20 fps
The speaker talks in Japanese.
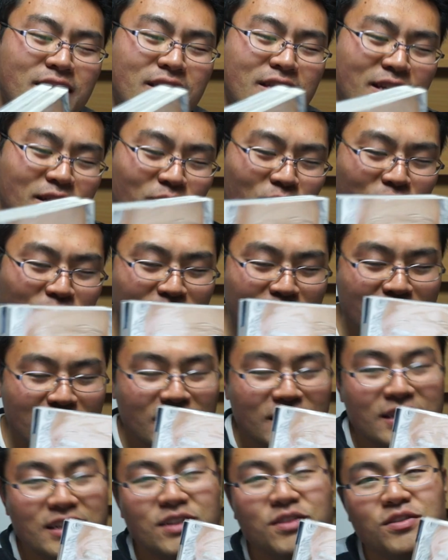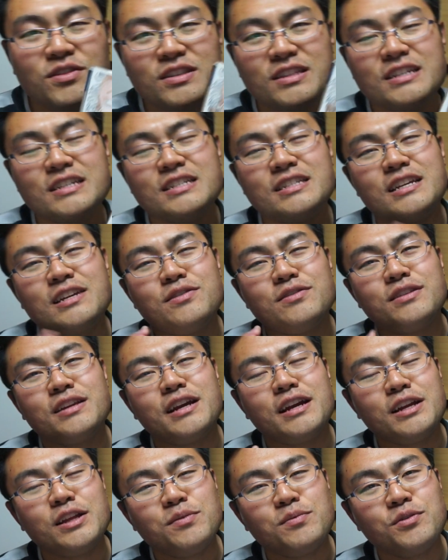よ。日本人、日本人してるん
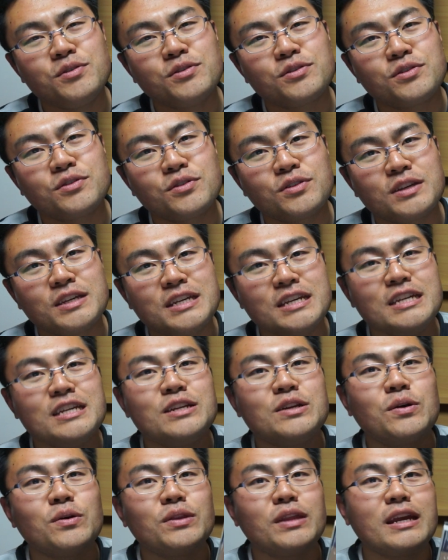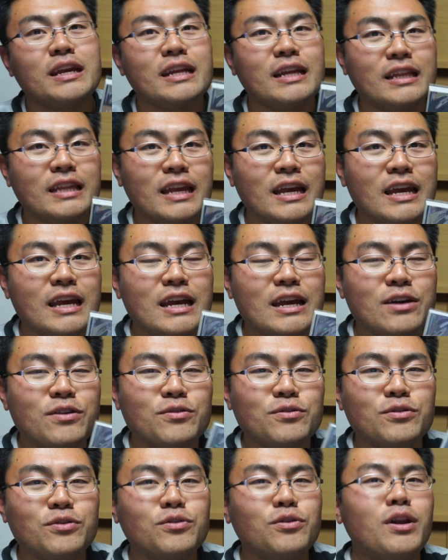だけども、そのヒーロー的なね、
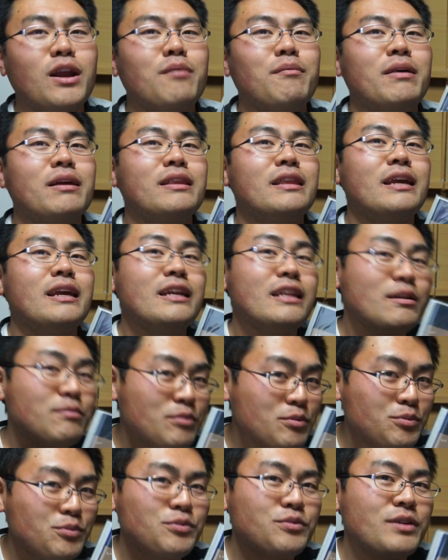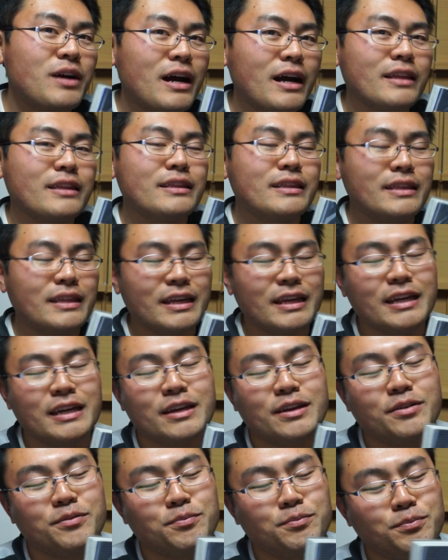ウルトラマン的な部分があっ
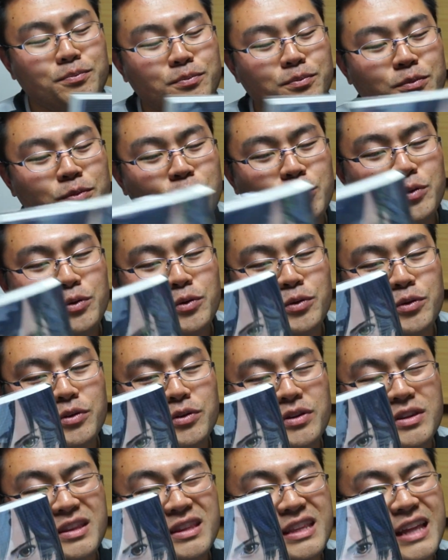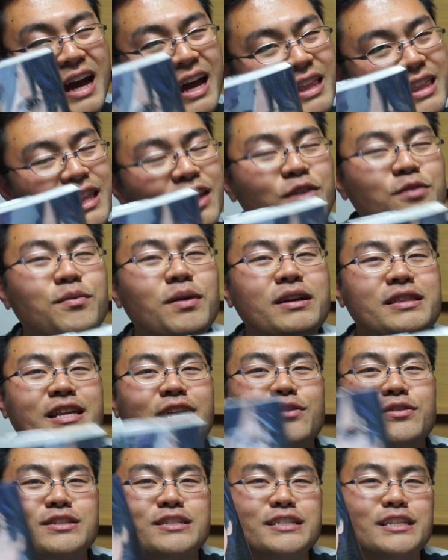て、もう、なんてうまい
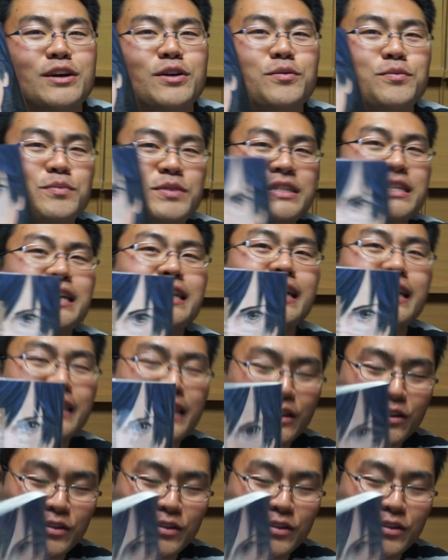着地点を見つけたんだ